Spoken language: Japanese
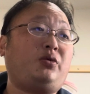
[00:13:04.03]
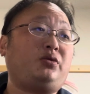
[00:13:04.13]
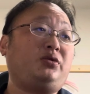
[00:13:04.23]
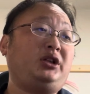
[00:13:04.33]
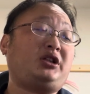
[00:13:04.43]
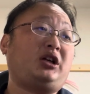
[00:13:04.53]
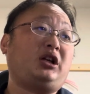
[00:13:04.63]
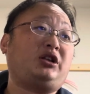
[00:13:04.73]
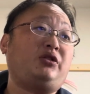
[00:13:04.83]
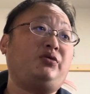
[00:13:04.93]
言ですか
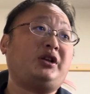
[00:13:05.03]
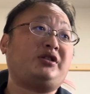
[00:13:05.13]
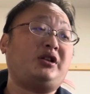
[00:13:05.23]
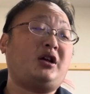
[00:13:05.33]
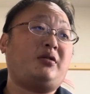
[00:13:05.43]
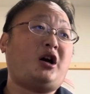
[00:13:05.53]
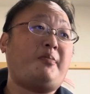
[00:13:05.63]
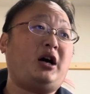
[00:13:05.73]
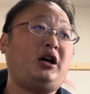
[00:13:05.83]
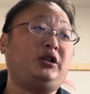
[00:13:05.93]
らっていうですね、まあ、
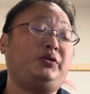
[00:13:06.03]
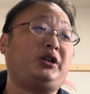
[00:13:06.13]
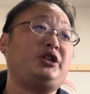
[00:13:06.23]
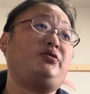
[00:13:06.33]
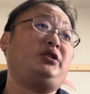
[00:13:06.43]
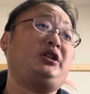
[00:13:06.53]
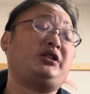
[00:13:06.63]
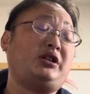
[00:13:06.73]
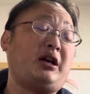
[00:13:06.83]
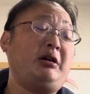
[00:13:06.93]
漫画と同じようにで
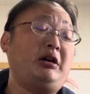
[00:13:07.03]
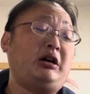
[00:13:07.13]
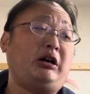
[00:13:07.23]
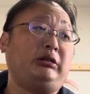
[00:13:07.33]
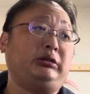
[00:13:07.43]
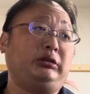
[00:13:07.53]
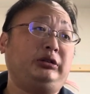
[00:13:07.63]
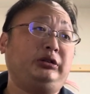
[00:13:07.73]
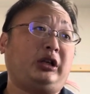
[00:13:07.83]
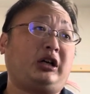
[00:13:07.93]
すね、あの、
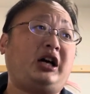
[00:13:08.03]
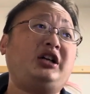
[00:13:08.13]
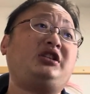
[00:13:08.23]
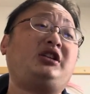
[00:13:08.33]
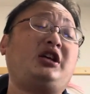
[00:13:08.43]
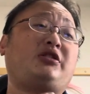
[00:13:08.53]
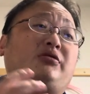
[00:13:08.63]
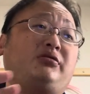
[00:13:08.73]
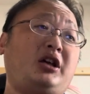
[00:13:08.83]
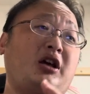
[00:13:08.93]
言うたら、開示請
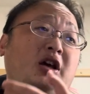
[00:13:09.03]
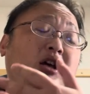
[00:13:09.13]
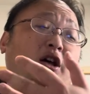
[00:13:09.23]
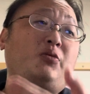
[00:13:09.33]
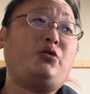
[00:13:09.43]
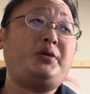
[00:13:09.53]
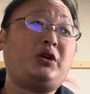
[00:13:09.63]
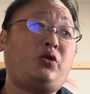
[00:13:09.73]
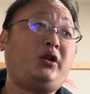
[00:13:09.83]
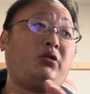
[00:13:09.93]
求で、えー、揉め、
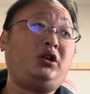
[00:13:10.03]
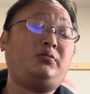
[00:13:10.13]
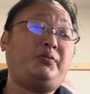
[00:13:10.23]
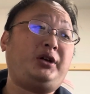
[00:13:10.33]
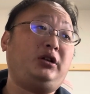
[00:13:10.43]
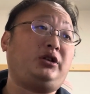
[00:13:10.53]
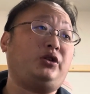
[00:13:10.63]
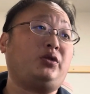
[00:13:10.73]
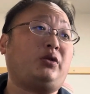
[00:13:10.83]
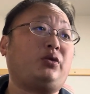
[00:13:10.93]
ゴリゴリに揉めるって
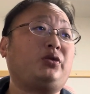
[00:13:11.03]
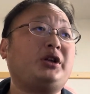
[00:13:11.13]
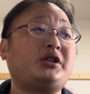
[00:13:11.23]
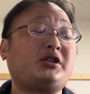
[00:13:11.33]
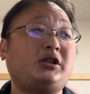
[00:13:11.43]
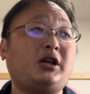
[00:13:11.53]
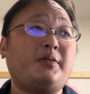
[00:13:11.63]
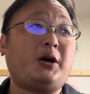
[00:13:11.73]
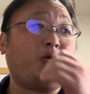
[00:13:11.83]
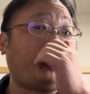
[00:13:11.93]
いうようなことでですね、
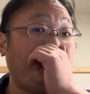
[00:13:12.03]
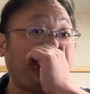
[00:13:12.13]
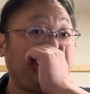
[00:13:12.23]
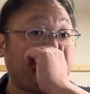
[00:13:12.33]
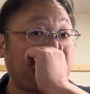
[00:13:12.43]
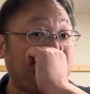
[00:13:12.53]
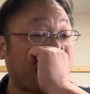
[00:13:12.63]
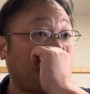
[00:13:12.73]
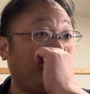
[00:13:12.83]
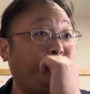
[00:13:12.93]
まあ、今回問題になったんで
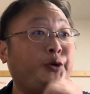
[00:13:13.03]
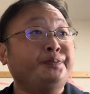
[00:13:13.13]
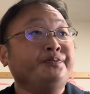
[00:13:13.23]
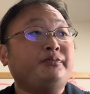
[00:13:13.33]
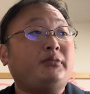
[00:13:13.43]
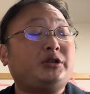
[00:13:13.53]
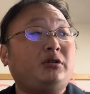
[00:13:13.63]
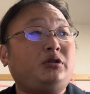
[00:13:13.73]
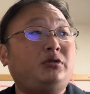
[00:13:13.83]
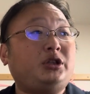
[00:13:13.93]
すけども、まあ、そ
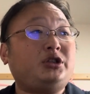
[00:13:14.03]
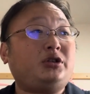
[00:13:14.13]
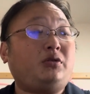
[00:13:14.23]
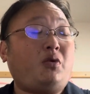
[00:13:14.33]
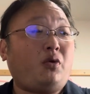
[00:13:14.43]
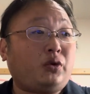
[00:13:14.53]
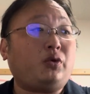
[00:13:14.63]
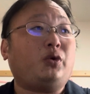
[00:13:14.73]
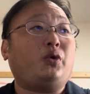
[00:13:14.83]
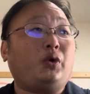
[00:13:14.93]
れと同じこ
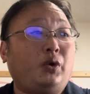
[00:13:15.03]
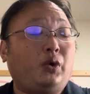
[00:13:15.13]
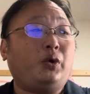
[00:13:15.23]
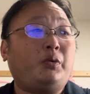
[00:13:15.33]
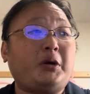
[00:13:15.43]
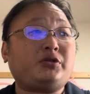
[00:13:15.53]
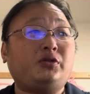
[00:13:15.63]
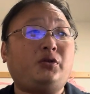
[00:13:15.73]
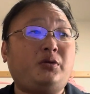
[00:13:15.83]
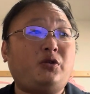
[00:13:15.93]
とを、まあ、そ
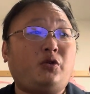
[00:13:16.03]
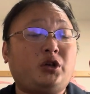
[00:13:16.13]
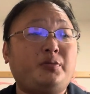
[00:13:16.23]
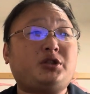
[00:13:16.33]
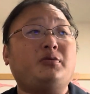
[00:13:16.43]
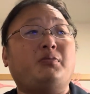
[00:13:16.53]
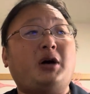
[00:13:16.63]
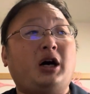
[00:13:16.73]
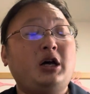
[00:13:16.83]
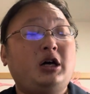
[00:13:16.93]
のお気持ちも、
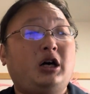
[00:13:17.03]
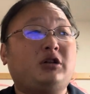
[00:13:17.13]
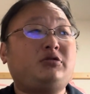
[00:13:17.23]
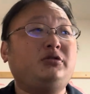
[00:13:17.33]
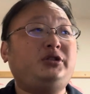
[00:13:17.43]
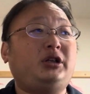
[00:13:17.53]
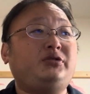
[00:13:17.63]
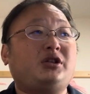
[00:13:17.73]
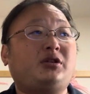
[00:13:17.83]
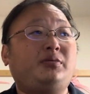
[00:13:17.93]
まあ、組んでる
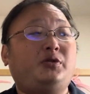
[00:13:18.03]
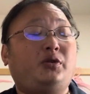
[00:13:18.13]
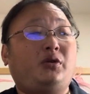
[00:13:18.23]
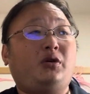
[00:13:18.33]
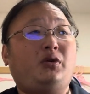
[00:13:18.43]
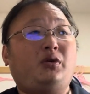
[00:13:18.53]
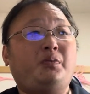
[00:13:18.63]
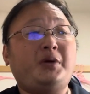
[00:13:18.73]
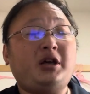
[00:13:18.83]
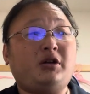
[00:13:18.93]
んですけども、
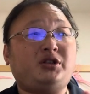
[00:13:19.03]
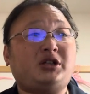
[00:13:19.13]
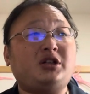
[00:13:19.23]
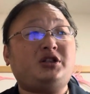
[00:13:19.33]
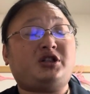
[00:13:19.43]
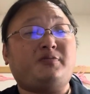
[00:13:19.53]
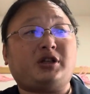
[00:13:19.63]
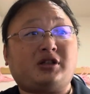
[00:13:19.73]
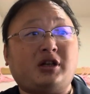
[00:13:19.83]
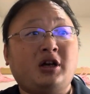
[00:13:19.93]
メンヘロさん自身も
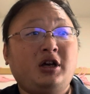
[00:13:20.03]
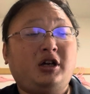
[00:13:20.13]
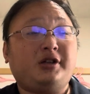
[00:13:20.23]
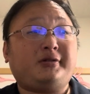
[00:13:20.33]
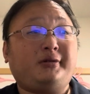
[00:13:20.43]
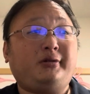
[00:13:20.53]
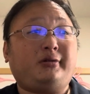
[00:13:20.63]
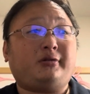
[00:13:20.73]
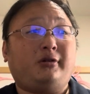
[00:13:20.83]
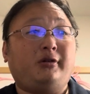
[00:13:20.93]
ですね、えそういう
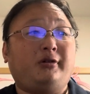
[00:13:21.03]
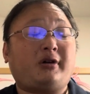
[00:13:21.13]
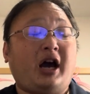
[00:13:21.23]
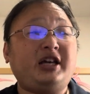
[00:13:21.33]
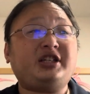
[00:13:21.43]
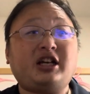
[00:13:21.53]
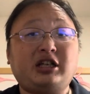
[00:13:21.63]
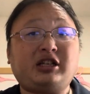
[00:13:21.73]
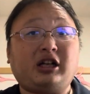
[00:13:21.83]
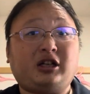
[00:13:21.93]
ことを会社
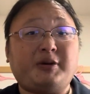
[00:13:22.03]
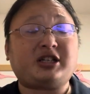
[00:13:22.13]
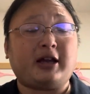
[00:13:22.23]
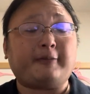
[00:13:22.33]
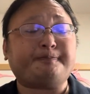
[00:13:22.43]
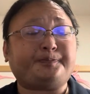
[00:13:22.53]
にされてまして、